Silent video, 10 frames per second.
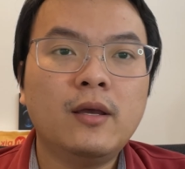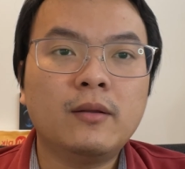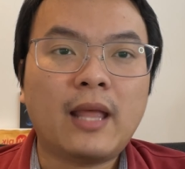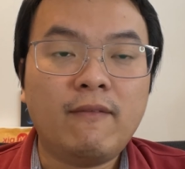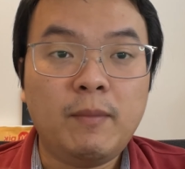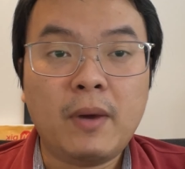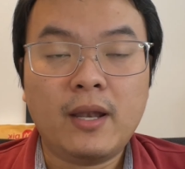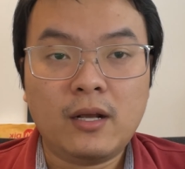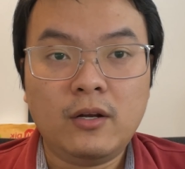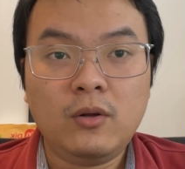tại vì mình
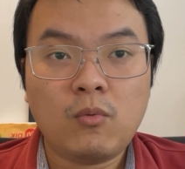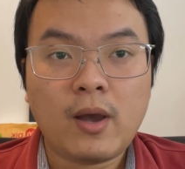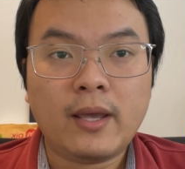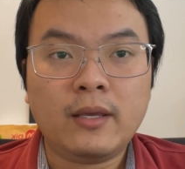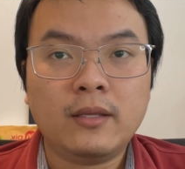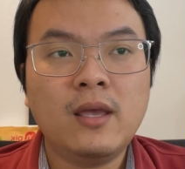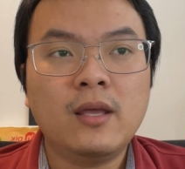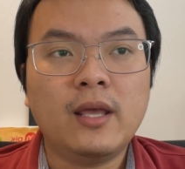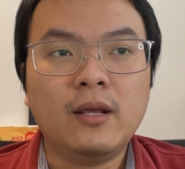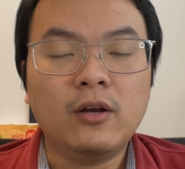là người nước ngoài
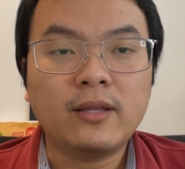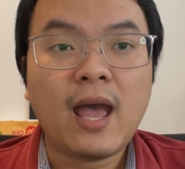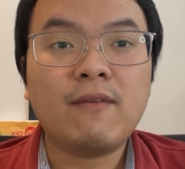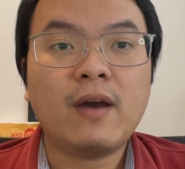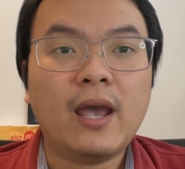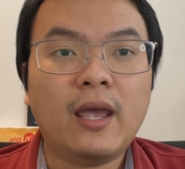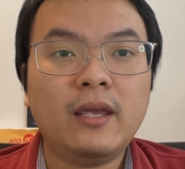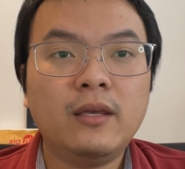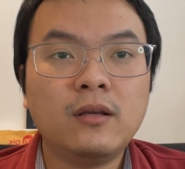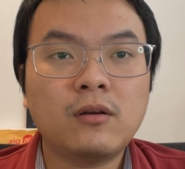thì người ta
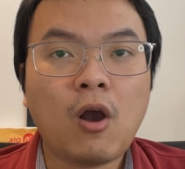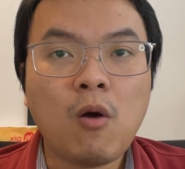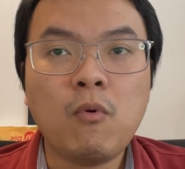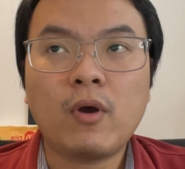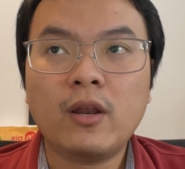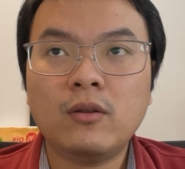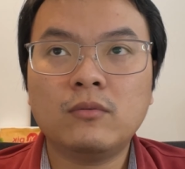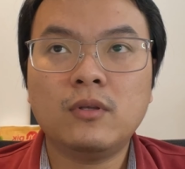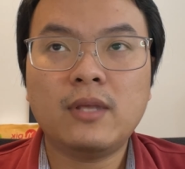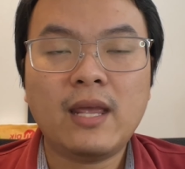phải có một cái
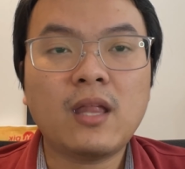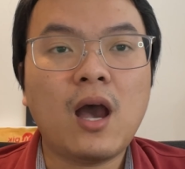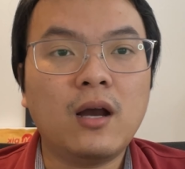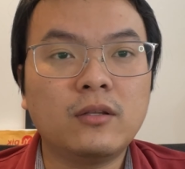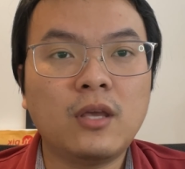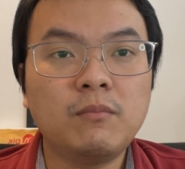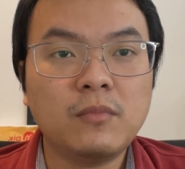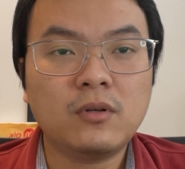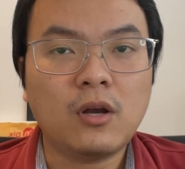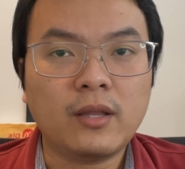giấy tờ
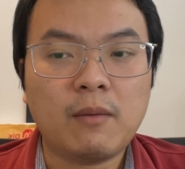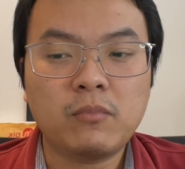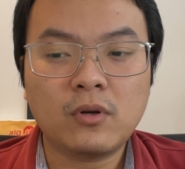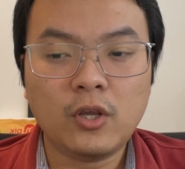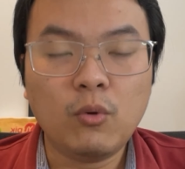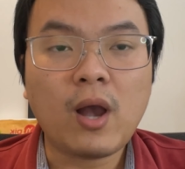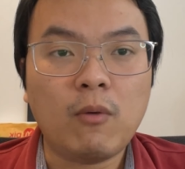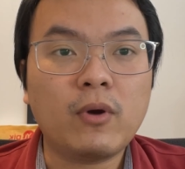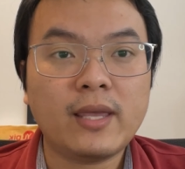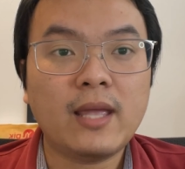chứng, người ta yêu cầu
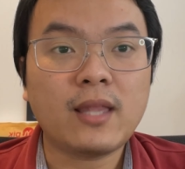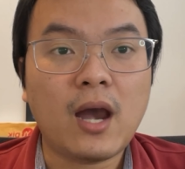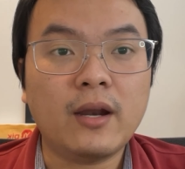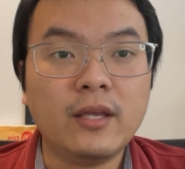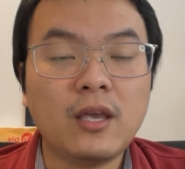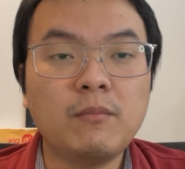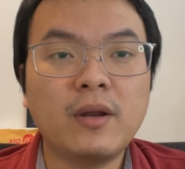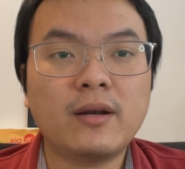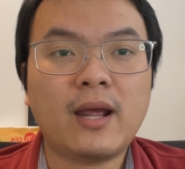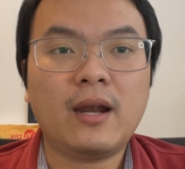một cái giấy tờ để chứng
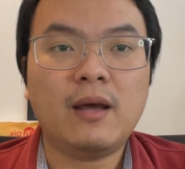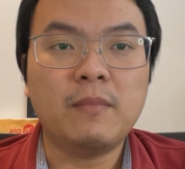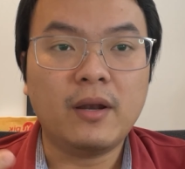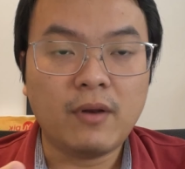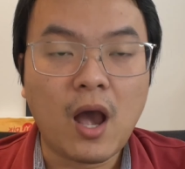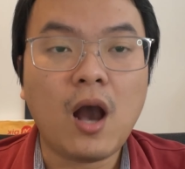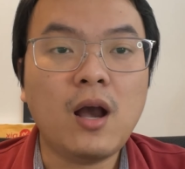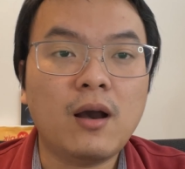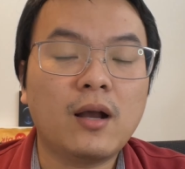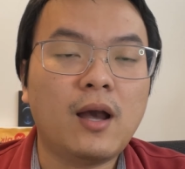minh rằng là mình
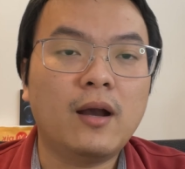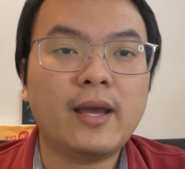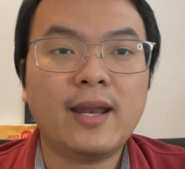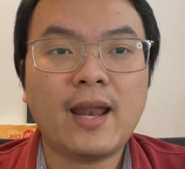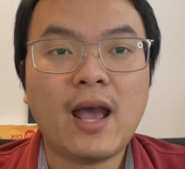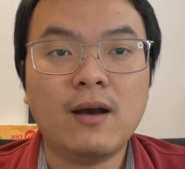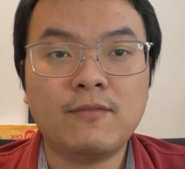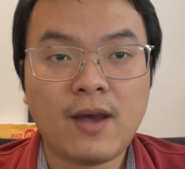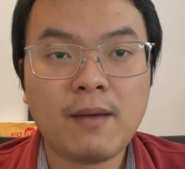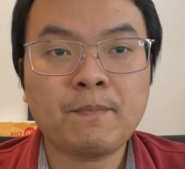ở ở Canada
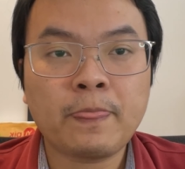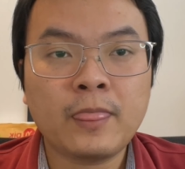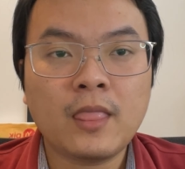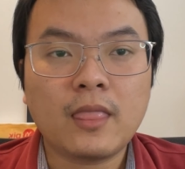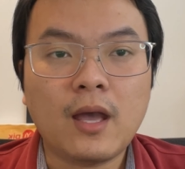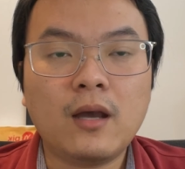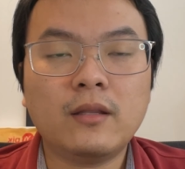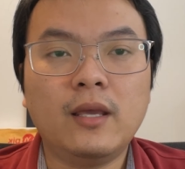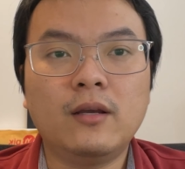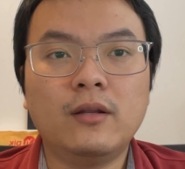hợp pháp đó.
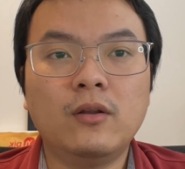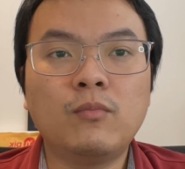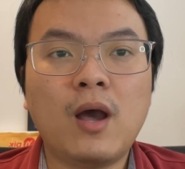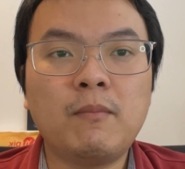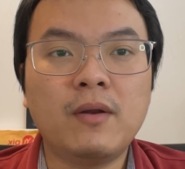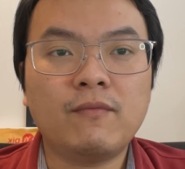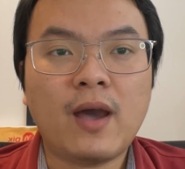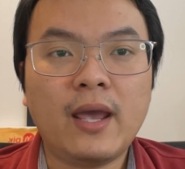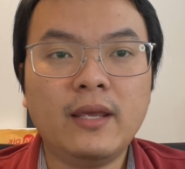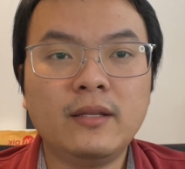Thì người, lúc đó mình
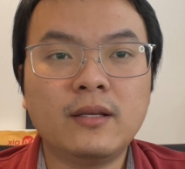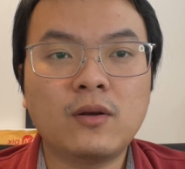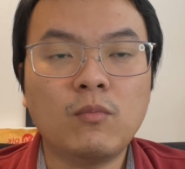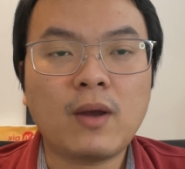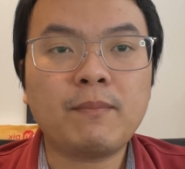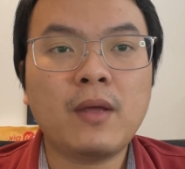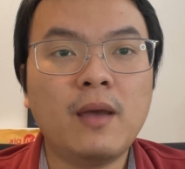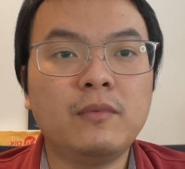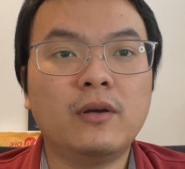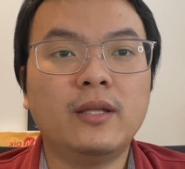phải cung cấp
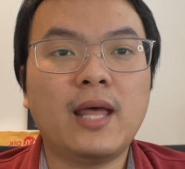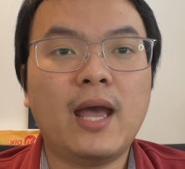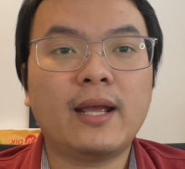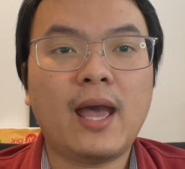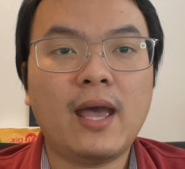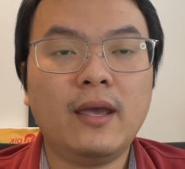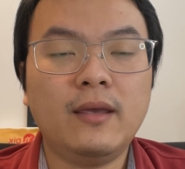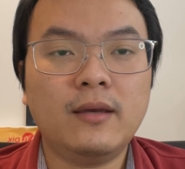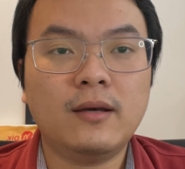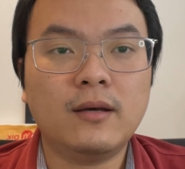thêm cho người ta
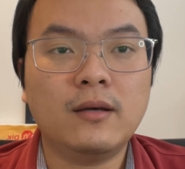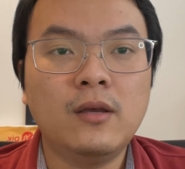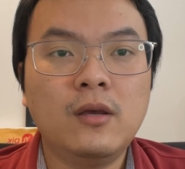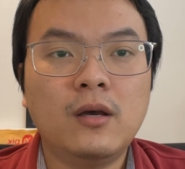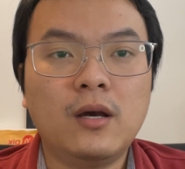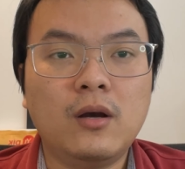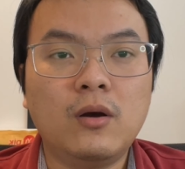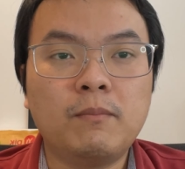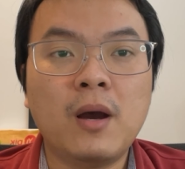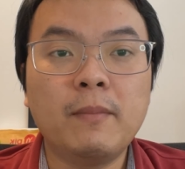cái uh,
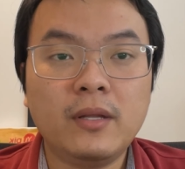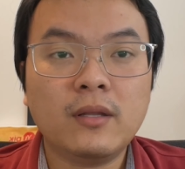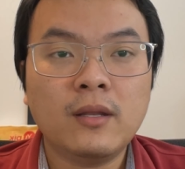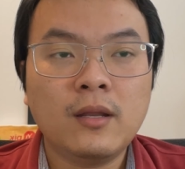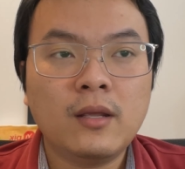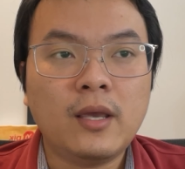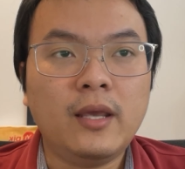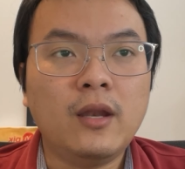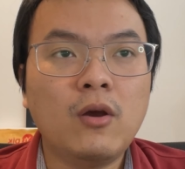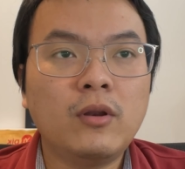uh, permit.
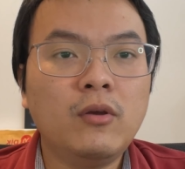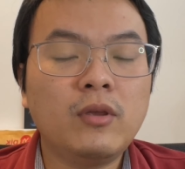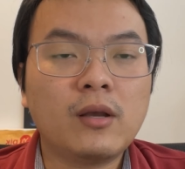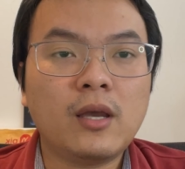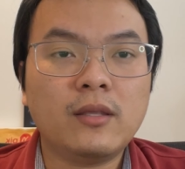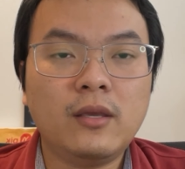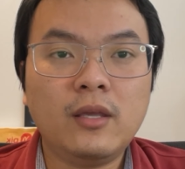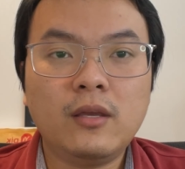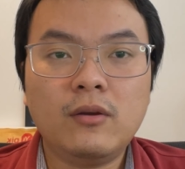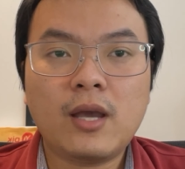Thì nếu nếu như, như
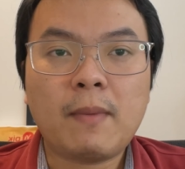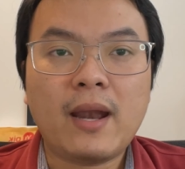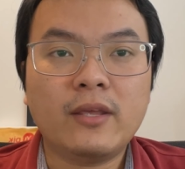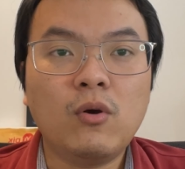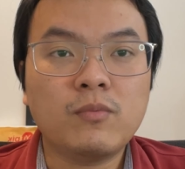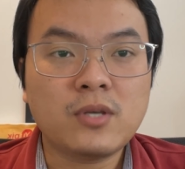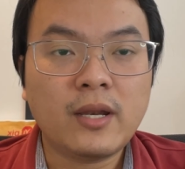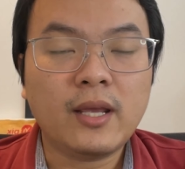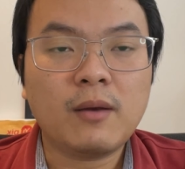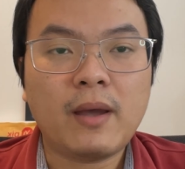như các bạn là du học
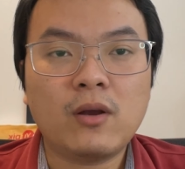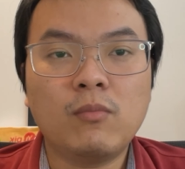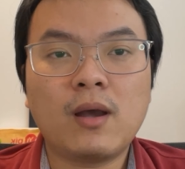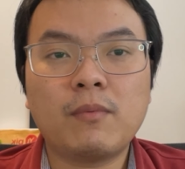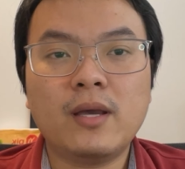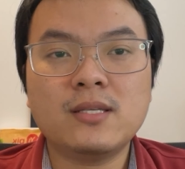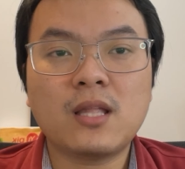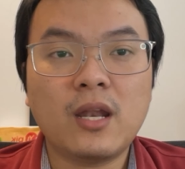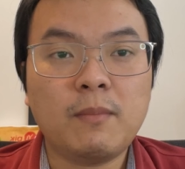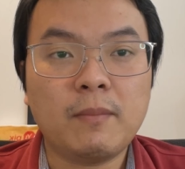sinh thì các bạn cung cấp cái
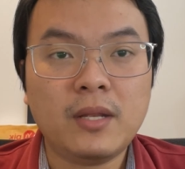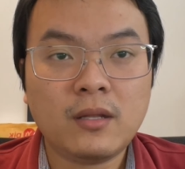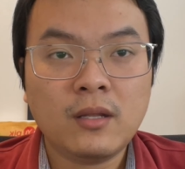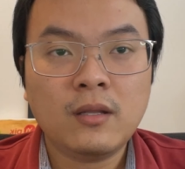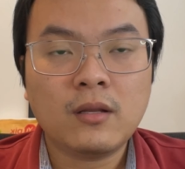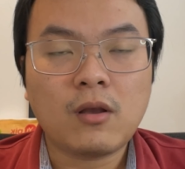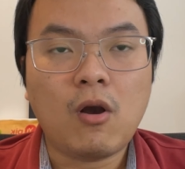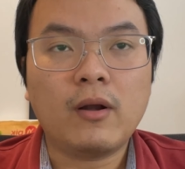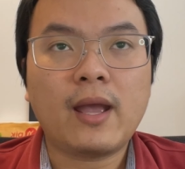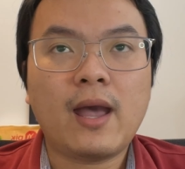study permit,
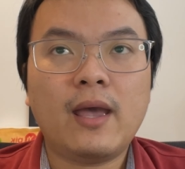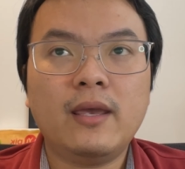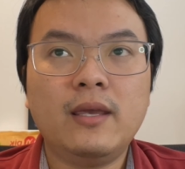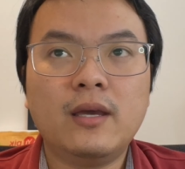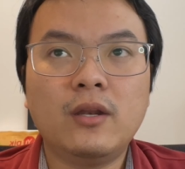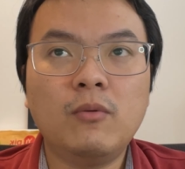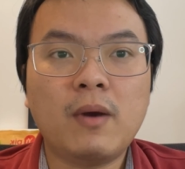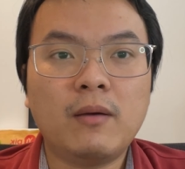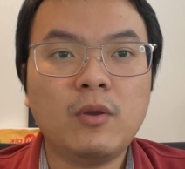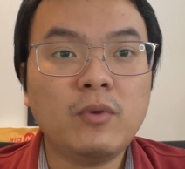còn cái nếu
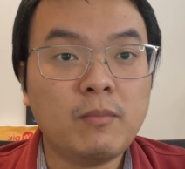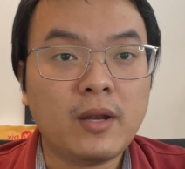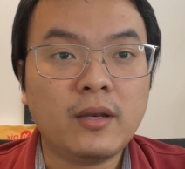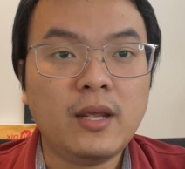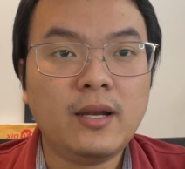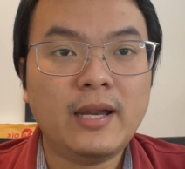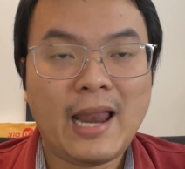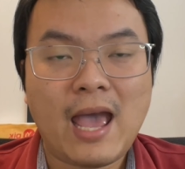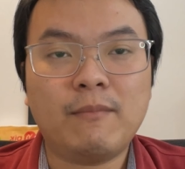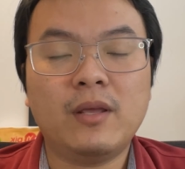mà giống như mình đi đi
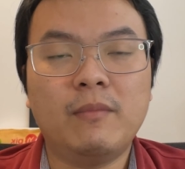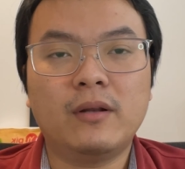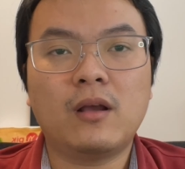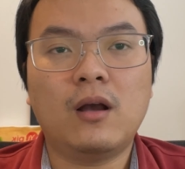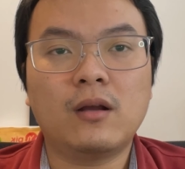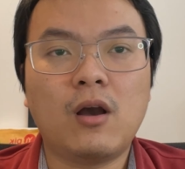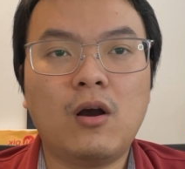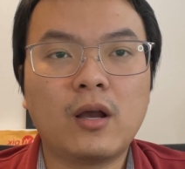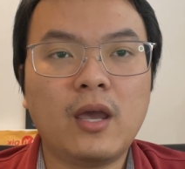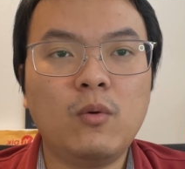làm thì mình cần
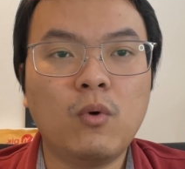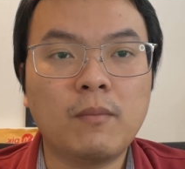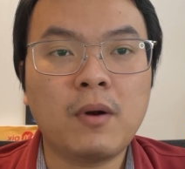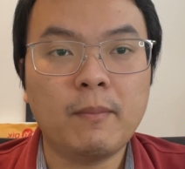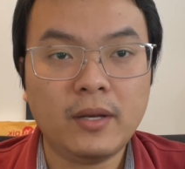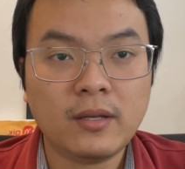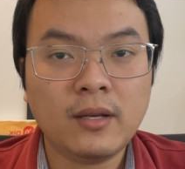có cái work permit